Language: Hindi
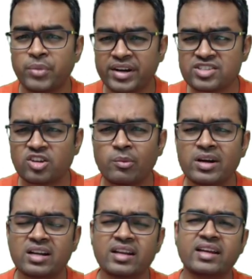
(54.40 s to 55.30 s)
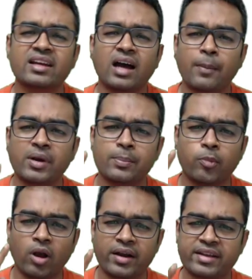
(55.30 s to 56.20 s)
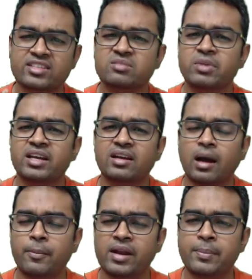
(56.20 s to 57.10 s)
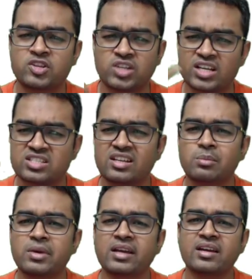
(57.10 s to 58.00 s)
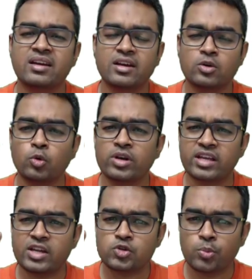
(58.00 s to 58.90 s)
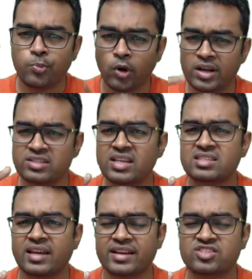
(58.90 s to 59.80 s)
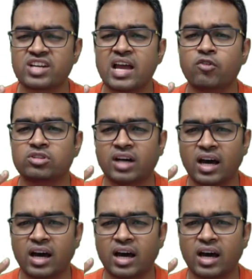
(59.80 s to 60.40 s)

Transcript: ब्रिटिश गवर्नमेंट ने अपनी पॉलिटिक्स में अपने प्रशासन में उनके जो पॉलिसीज़ हैं चाहे वो